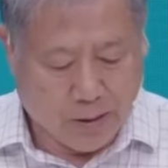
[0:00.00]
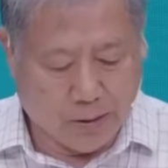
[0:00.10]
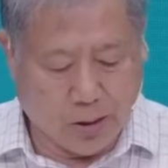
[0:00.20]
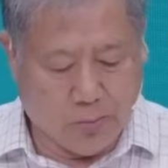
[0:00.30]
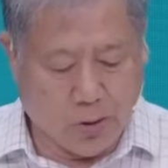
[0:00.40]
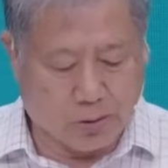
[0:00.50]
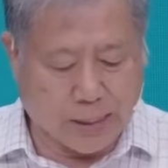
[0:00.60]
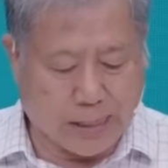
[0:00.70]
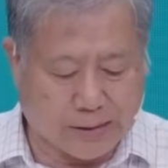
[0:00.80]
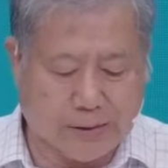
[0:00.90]
Então,
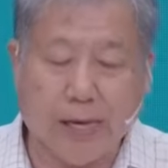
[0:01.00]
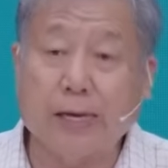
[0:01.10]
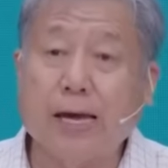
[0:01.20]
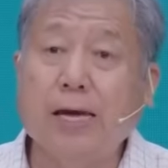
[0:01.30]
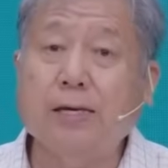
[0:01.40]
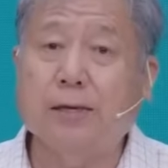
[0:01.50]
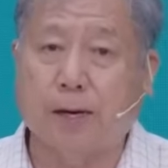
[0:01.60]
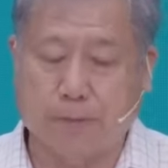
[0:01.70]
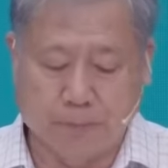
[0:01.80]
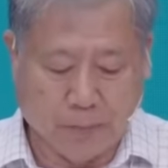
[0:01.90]
irmãos, a
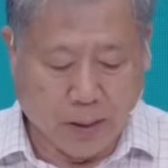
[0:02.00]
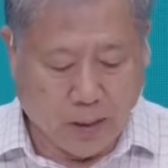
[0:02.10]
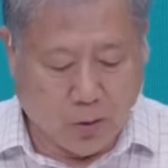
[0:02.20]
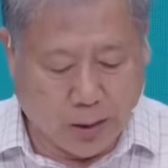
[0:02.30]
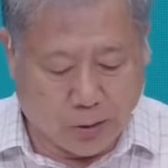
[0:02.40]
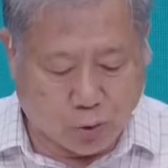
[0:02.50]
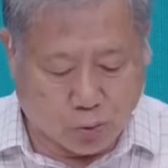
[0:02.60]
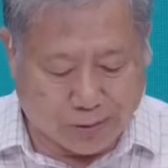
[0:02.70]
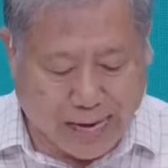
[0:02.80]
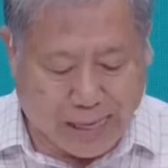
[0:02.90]
cegueira é o
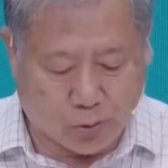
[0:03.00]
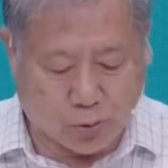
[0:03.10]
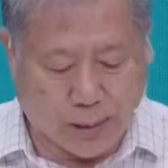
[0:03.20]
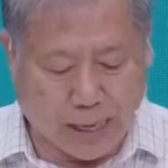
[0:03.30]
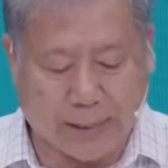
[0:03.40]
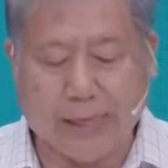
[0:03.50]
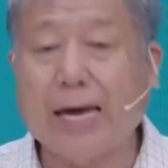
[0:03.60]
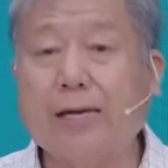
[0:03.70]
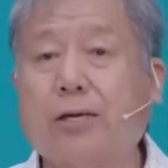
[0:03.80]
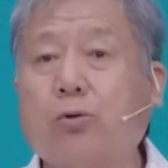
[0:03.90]
resultado da
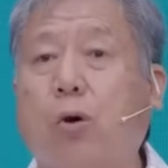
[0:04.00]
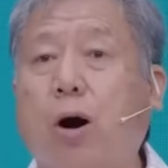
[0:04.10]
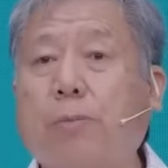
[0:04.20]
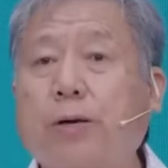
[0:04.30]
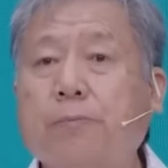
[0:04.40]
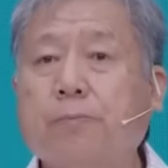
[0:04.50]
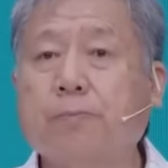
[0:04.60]
queda do homem